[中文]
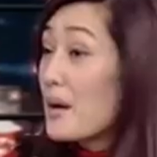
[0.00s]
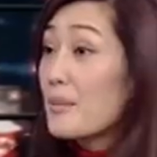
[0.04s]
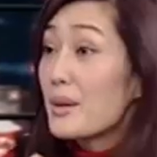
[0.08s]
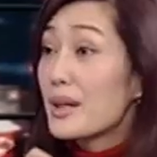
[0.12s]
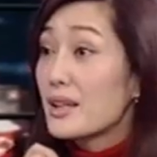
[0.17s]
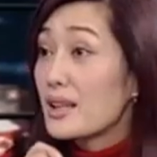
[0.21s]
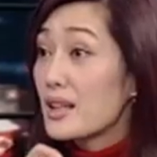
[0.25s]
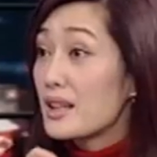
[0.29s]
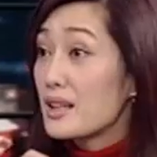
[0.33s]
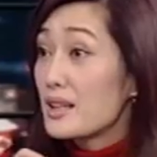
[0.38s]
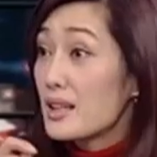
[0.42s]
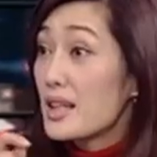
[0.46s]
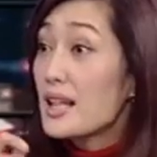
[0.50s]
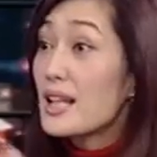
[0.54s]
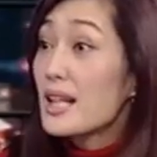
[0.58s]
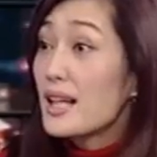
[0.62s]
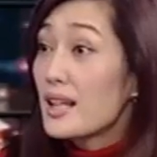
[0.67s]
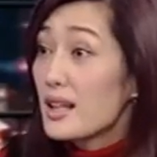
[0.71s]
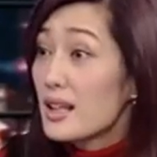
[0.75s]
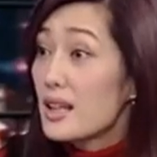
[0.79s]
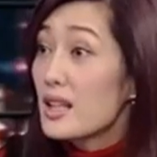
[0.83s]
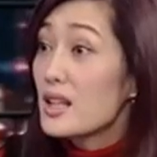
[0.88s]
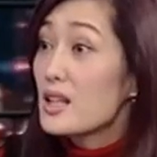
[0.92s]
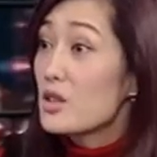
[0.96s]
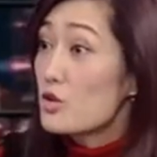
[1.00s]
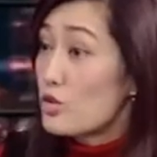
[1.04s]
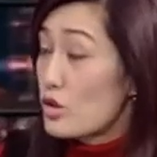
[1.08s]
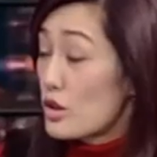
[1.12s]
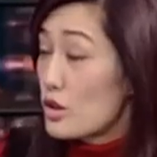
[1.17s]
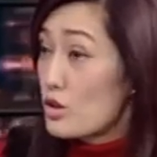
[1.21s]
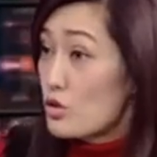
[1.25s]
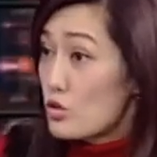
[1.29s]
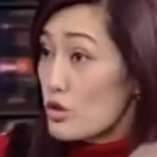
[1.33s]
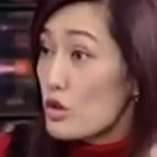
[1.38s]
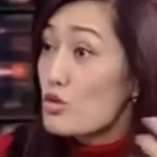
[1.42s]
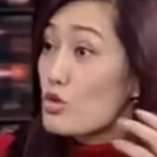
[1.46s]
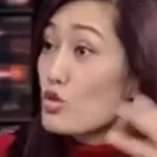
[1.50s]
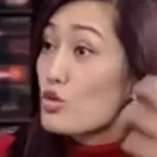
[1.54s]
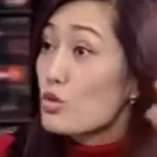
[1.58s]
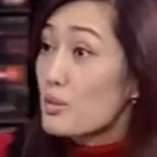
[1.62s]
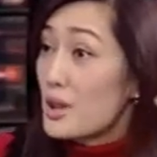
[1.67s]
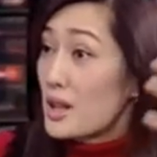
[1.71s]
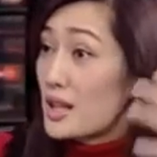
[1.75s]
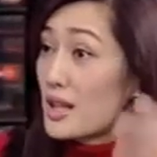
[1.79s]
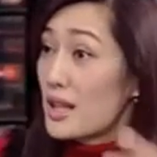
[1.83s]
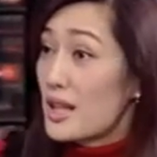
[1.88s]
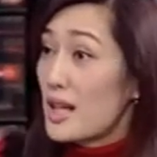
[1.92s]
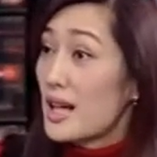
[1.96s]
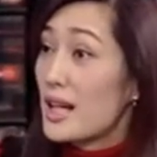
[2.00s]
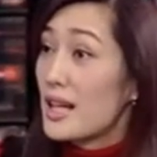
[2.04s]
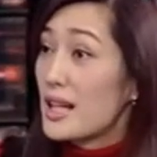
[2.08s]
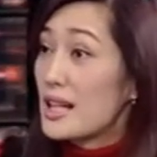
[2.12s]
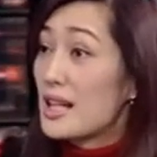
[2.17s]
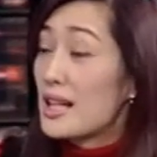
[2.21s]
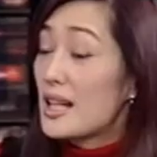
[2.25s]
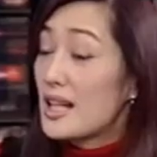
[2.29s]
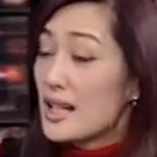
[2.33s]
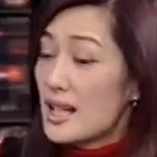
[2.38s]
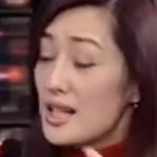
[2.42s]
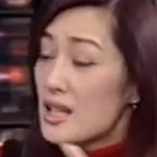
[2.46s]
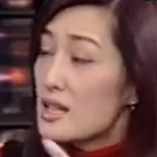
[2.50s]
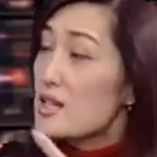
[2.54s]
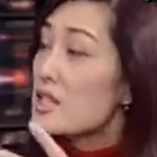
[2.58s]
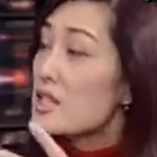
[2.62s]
北的一零一最最著名的那个一零一